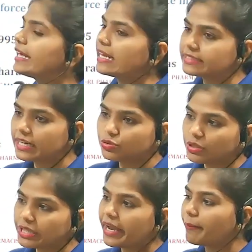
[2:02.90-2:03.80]
हैं
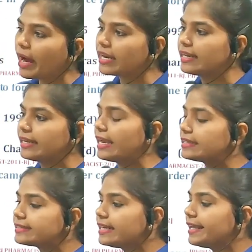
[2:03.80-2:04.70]
डेंजरस होते हैं हमारे लिए
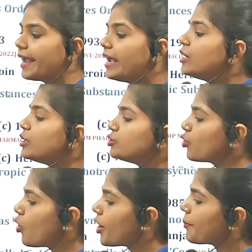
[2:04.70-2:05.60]
इसीलिए
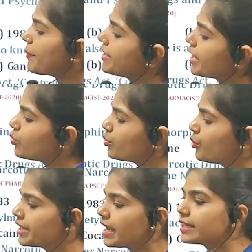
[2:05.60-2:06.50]
जो गवर्नमेंट है
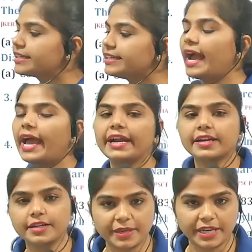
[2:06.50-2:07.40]
उन्होंने क्या किया
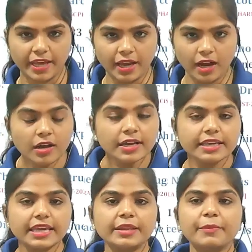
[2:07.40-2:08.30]
एक्ट बनाया
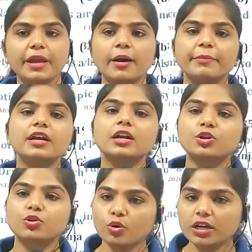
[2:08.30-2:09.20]
कि इनमें हमें
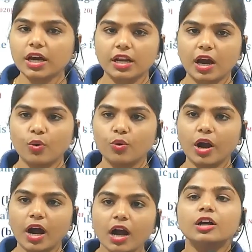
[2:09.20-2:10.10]
कंट्रोल करना
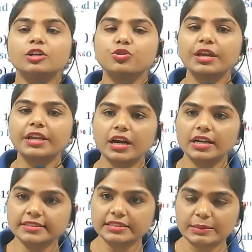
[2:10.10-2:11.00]
होगा जो
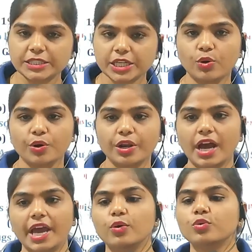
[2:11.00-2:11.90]
इनका कंजप्शन हो
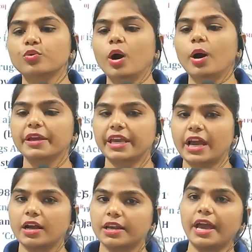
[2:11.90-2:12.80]
रहा है उनको हमें
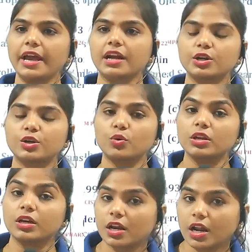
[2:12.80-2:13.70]
क्या करना है
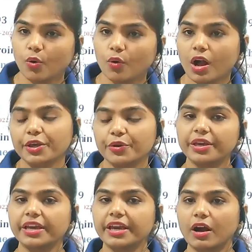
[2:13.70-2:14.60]
कंट्रोल करना होगा
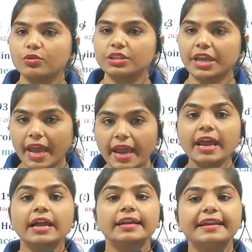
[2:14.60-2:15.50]
क्योंकि ये क्या होते हैं
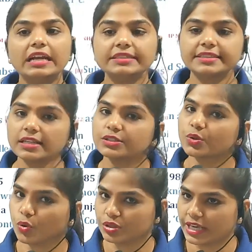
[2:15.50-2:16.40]

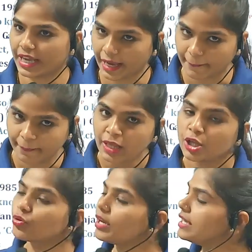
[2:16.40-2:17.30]
डेंजरस होते हैं
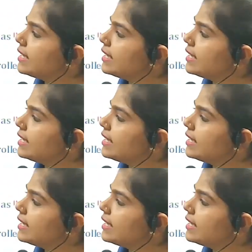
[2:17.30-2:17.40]
तो